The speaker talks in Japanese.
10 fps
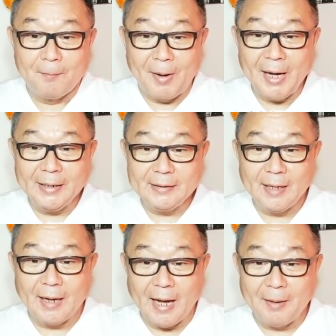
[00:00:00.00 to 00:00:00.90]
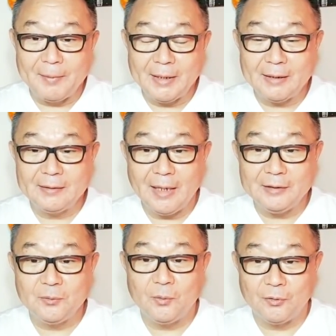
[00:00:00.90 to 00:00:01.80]
バイデンアメリカ
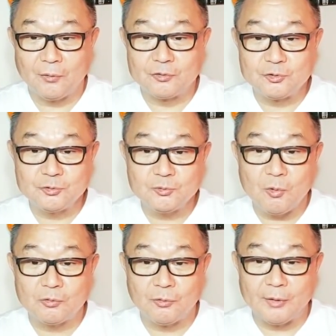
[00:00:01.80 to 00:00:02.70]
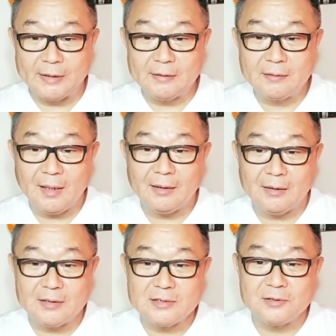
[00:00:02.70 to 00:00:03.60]
大統領、中国の一帯
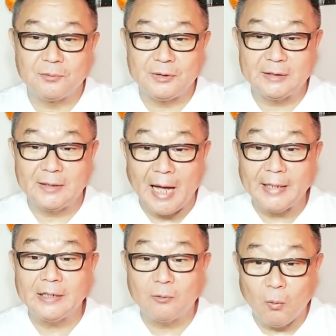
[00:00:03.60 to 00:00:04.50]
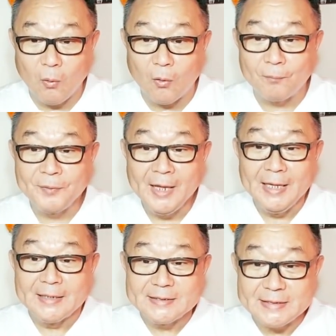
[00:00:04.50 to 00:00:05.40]
一路に対抗。
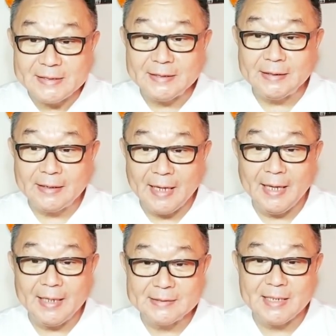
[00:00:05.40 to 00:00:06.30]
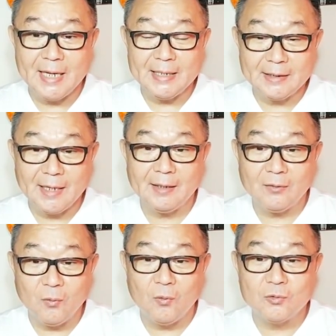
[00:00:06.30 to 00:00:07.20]
新経済
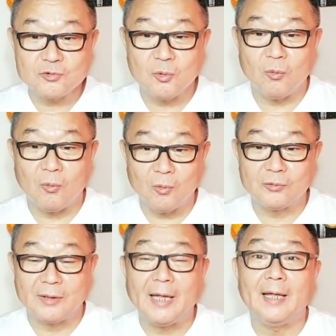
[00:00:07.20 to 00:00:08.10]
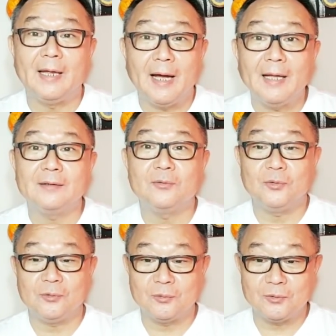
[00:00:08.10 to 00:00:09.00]
圏構想を提案と
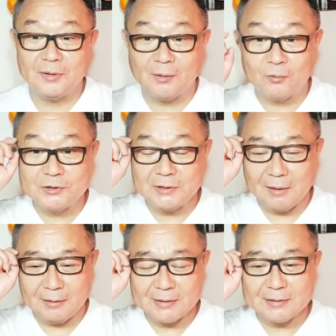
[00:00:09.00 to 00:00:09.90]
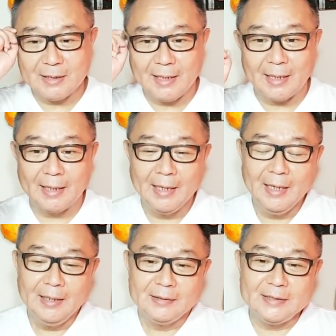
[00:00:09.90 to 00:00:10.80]
いうことでこちらはですね
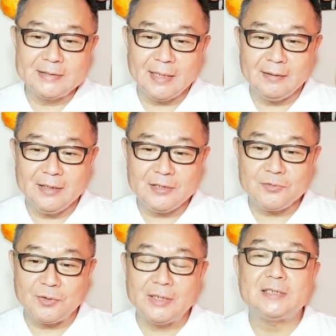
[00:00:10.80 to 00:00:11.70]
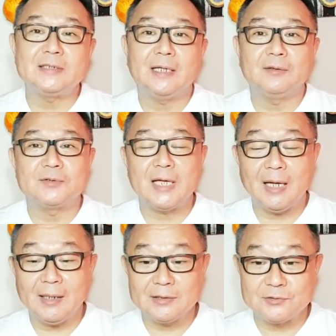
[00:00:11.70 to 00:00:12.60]
2021年の
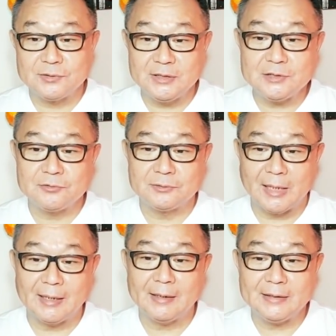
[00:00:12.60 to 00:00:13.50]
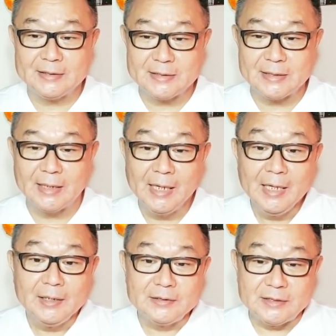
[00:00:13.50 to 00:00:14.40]
3月27日
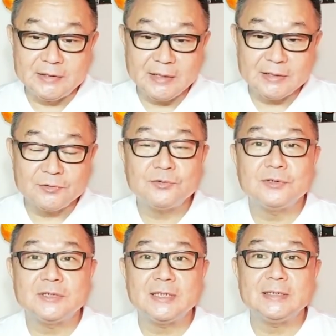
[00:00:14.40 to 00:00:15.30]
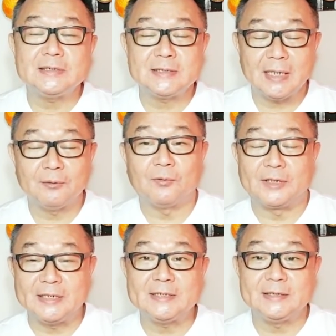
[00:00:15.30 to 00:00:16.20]
時事通信社の
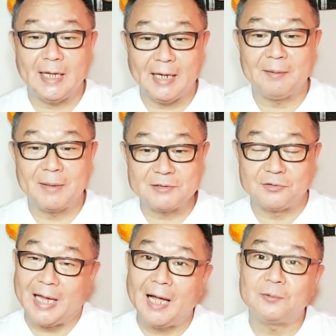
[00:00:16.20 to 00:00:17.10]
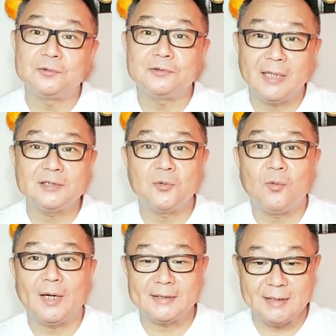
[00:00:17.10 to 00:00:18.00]
記事でありますヤフーで
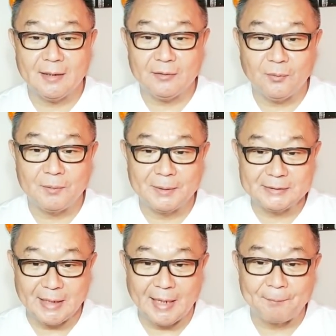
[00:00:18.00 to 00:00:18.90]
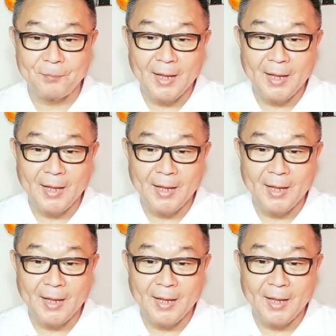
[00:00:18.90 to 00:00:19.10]
紹介されておりました